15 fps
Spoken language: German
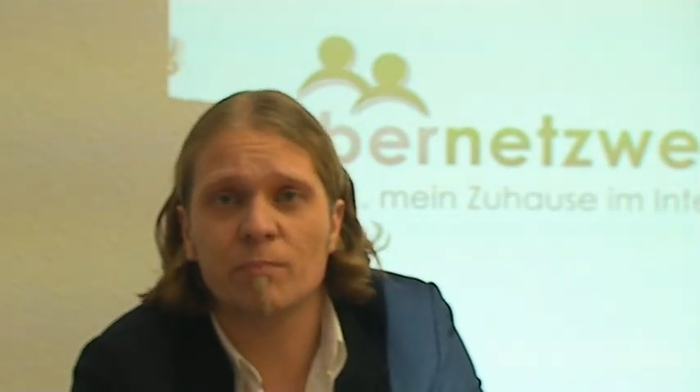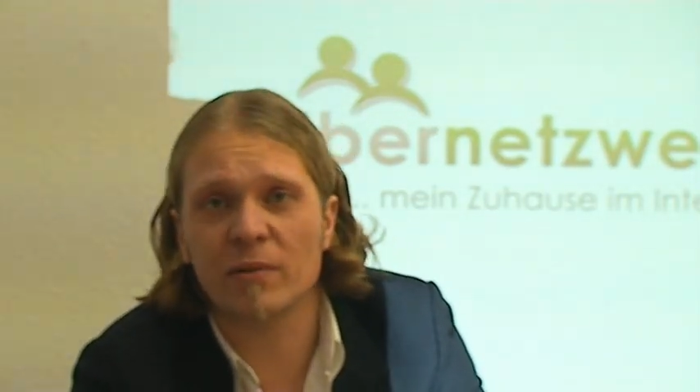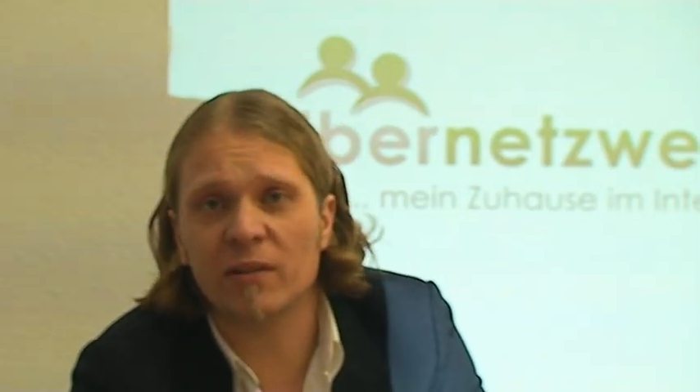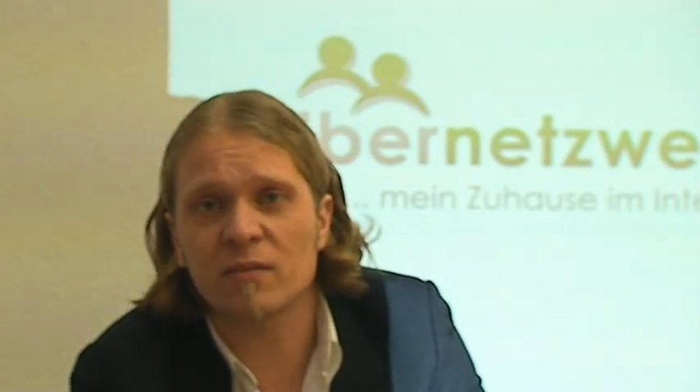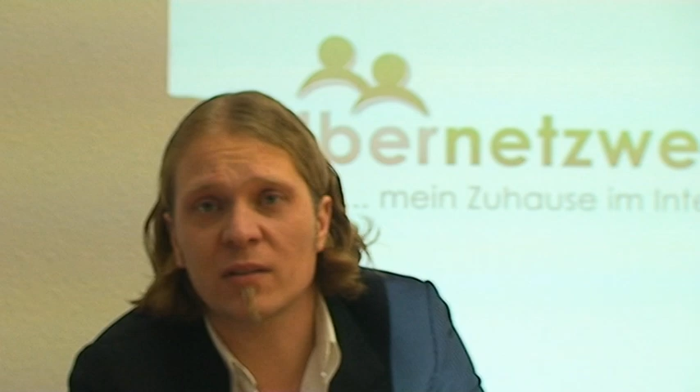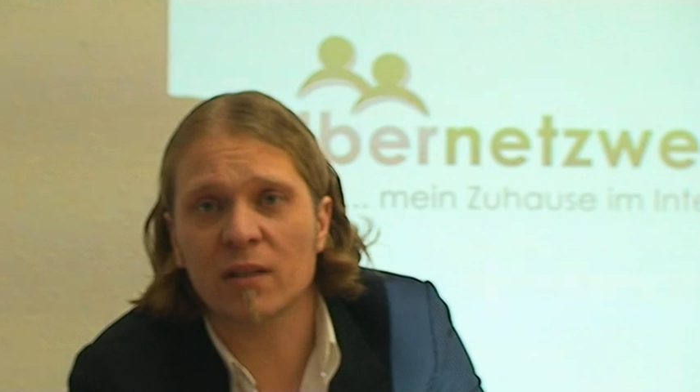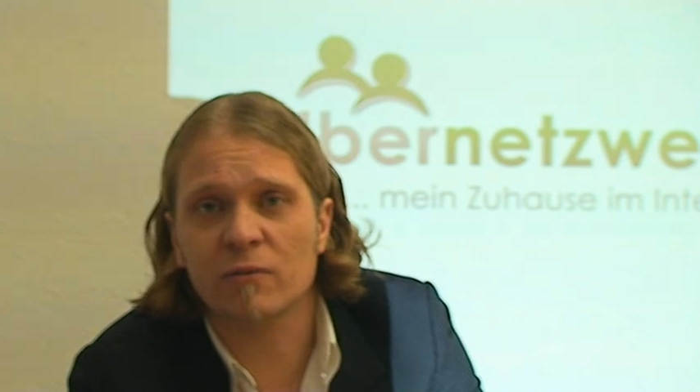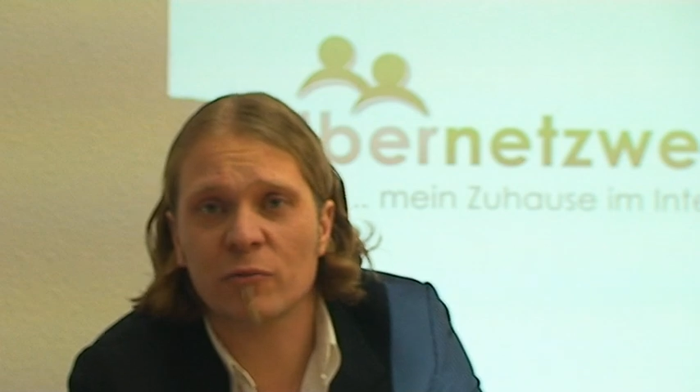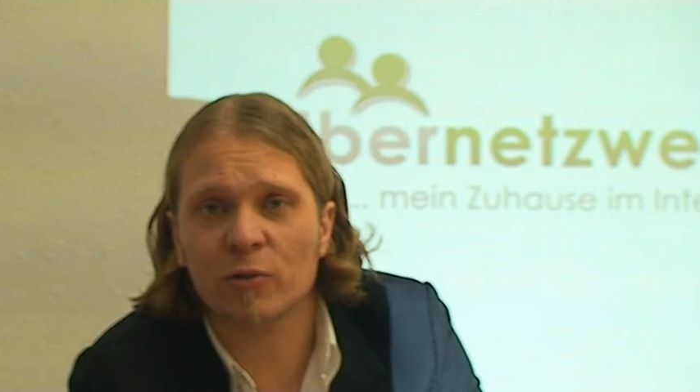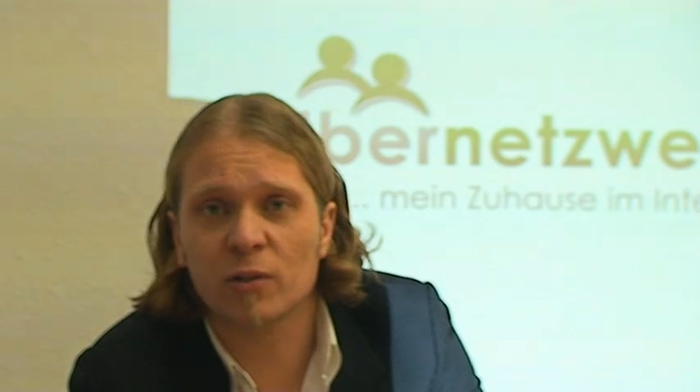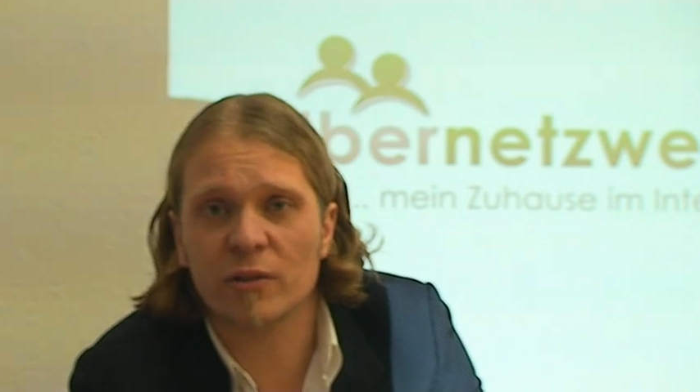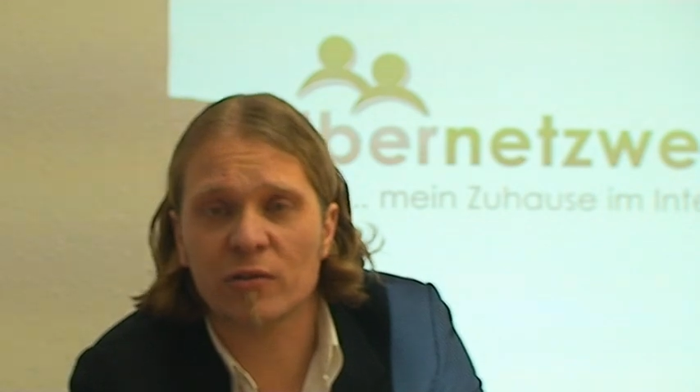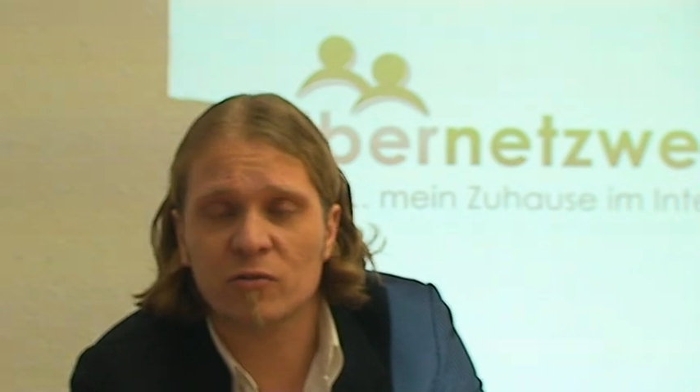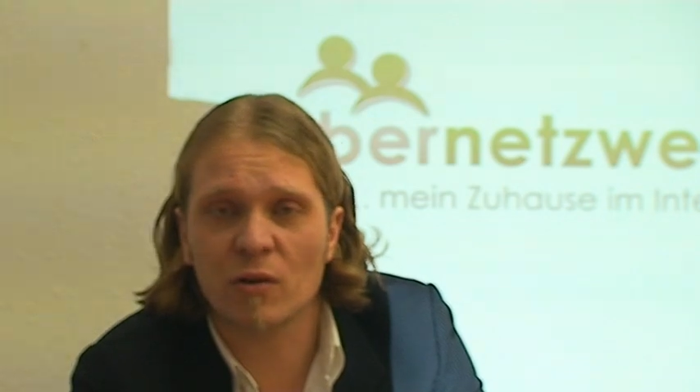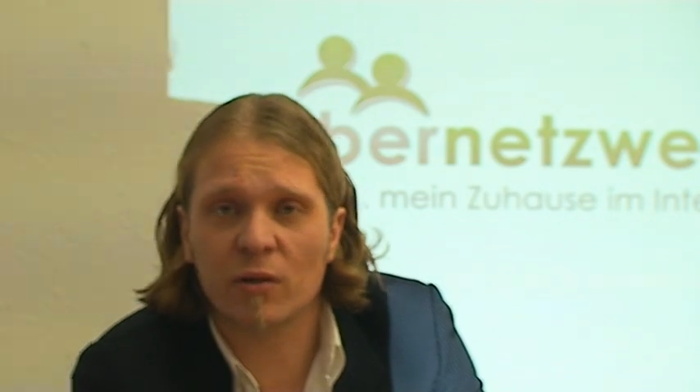bis dann
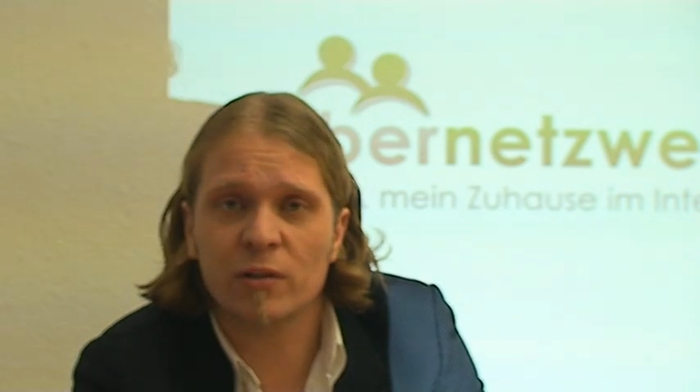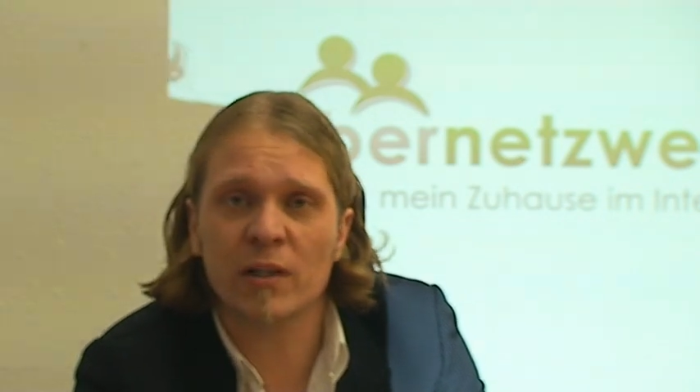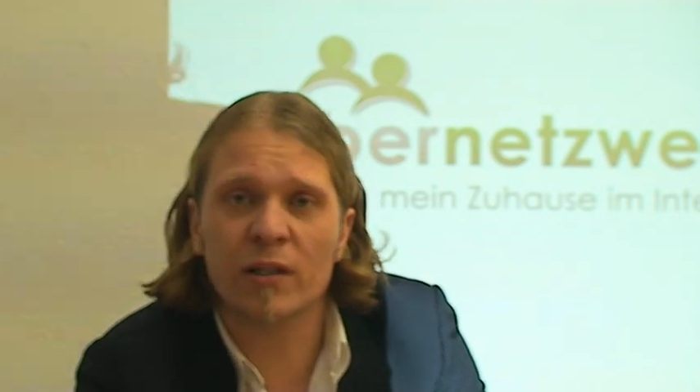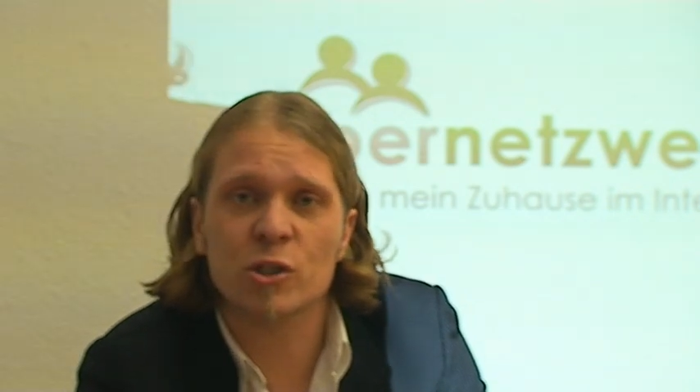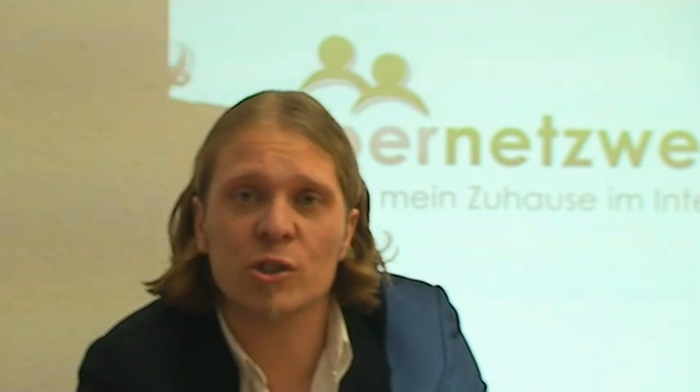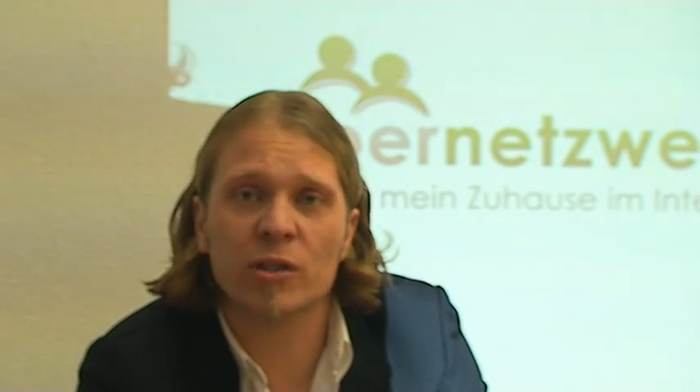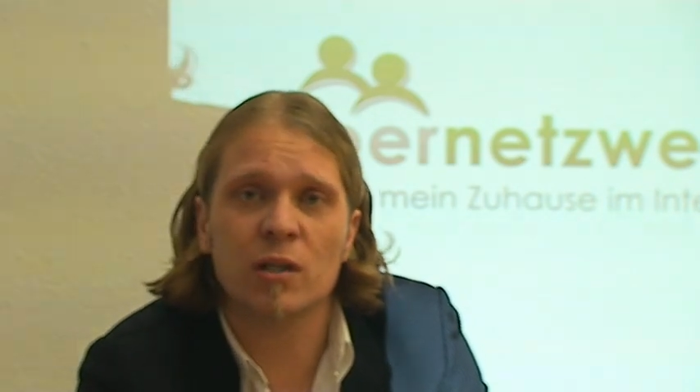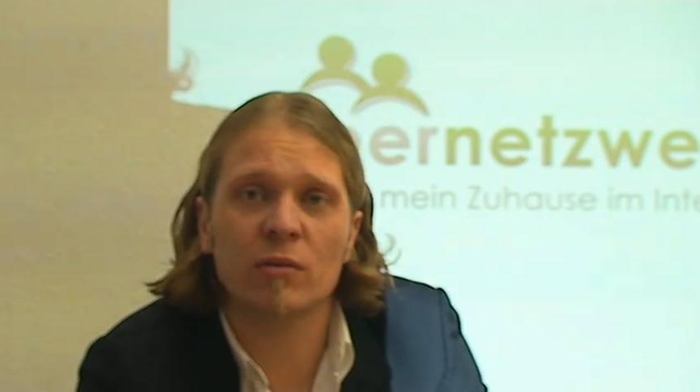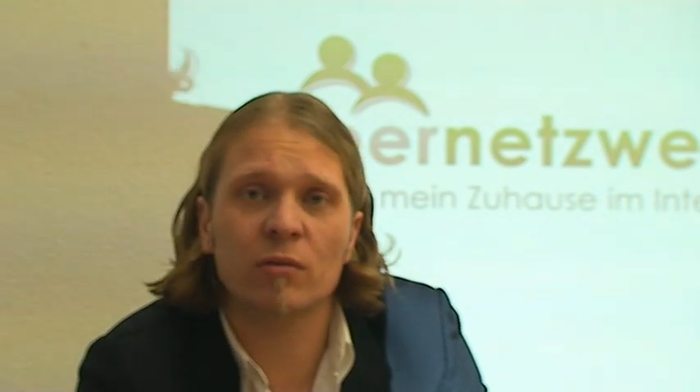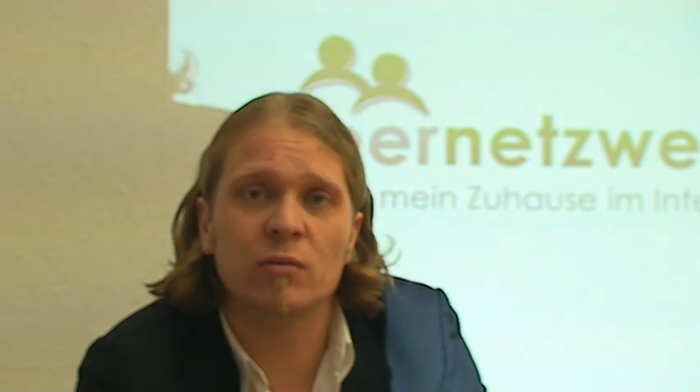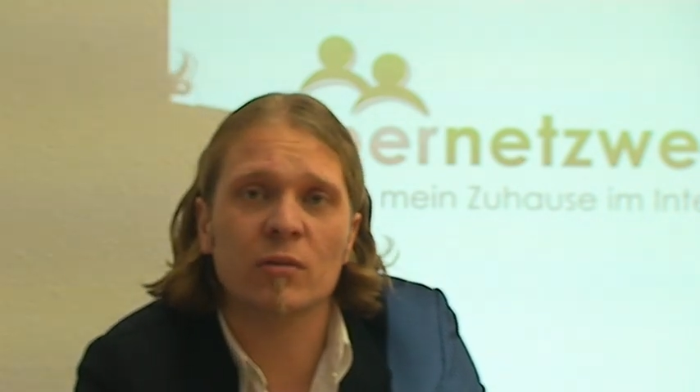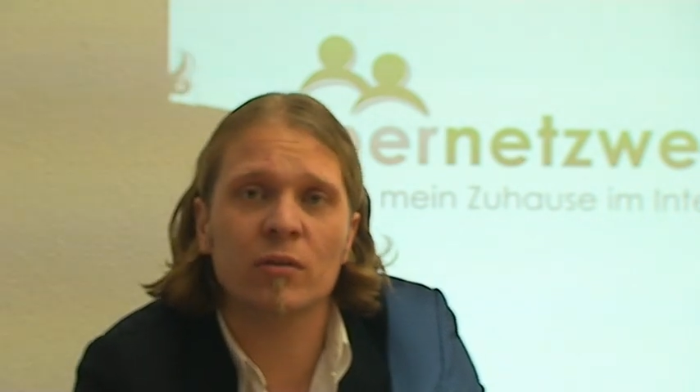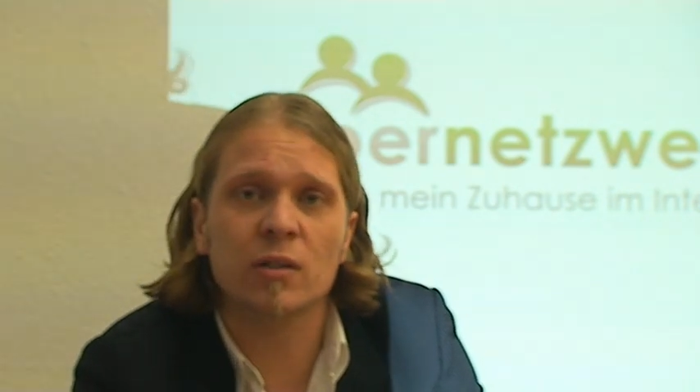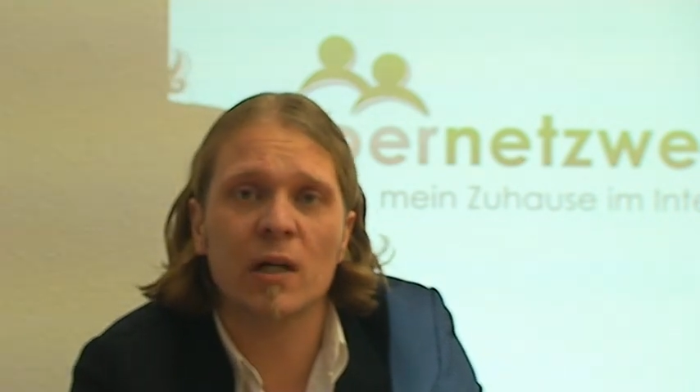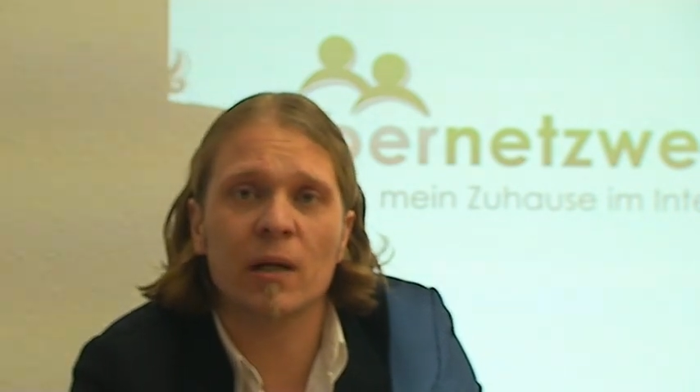wirklich zur
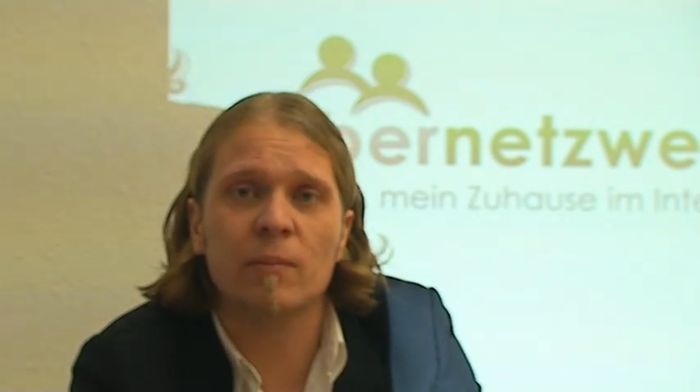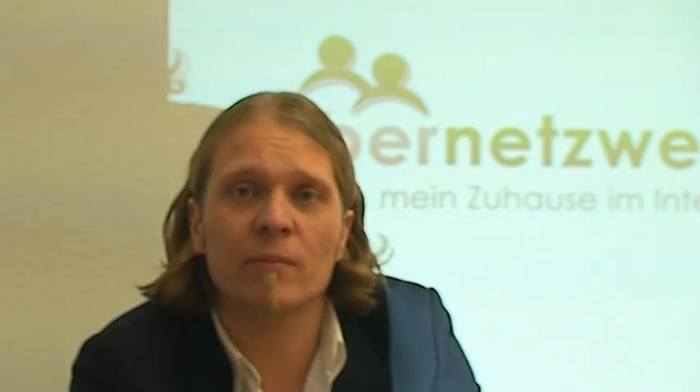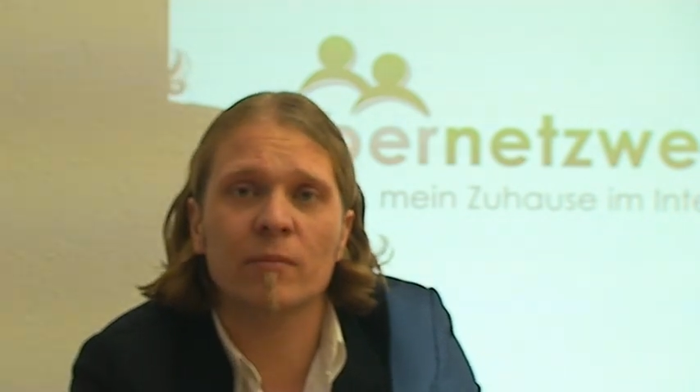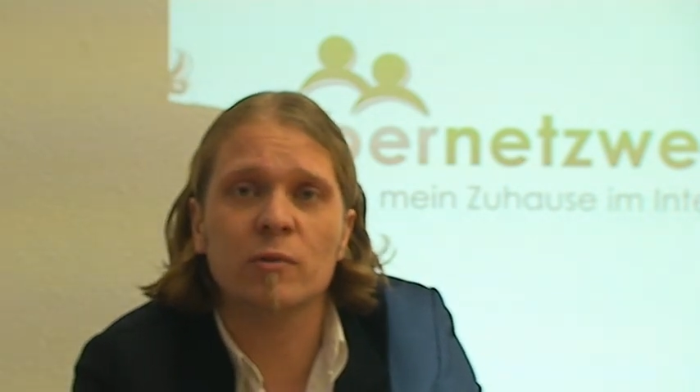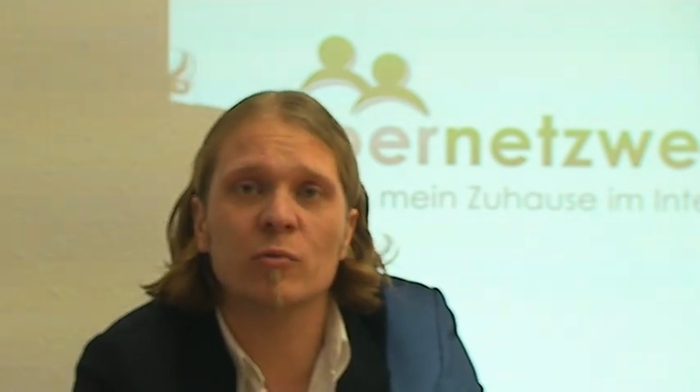Online-Stellung ähm,